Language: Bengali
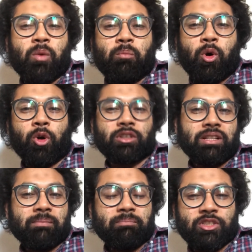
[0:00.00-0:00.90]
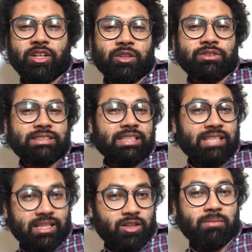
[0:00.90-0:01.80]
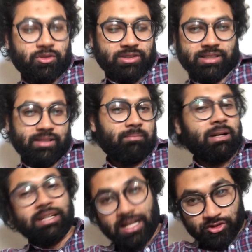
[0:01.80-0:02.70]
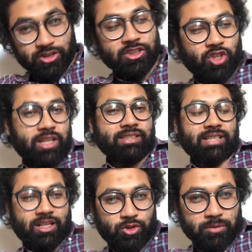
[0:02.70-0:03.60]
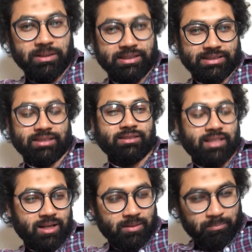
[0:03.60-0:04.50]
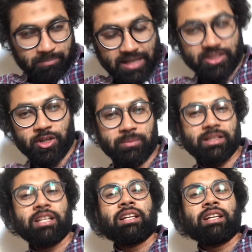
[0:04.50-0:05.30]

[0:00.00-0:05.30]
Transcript: ভোট বিষয়টা হচ্ছে সাধারণ মানুষের মানে রাজনৈতিক দলের যারা কর্মী আছেন যারা প্রার্থী হবেন